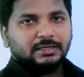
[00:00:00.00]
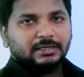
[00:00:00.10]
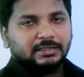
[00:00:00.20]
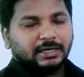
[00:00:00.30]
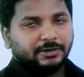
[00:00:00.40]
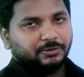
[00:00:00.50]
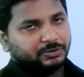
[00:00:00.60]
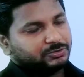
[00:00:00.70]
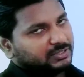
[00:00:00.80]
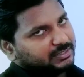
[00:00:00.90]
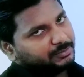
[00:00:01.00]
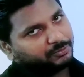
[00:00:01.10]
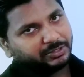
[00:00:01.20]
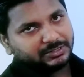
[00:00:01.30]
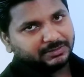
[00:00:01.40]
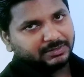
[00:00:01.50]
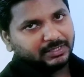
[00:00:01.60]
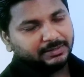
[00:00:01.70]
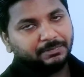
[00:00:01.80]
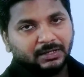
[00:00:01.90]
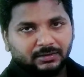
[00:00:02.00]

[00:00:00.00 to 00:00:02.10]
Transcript: থেকে ধারে ক্রয় চলে যাবে ক্রয়ের যাবে দেয়